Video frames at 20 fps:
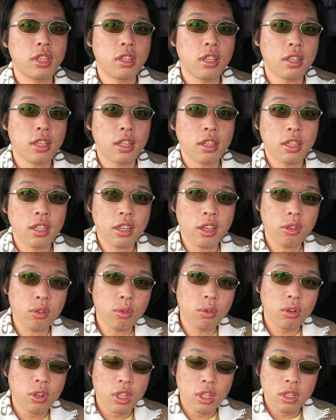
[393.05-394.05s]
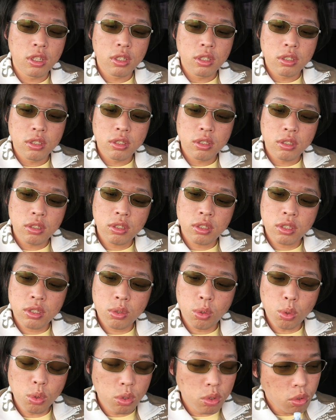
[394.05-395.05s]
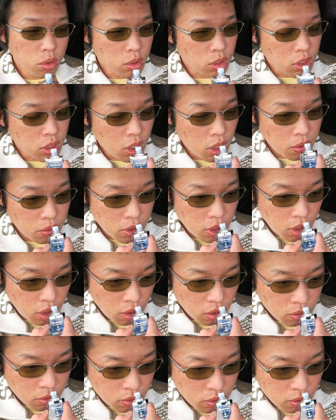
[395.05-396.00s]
てたんだけどちょっと違うな。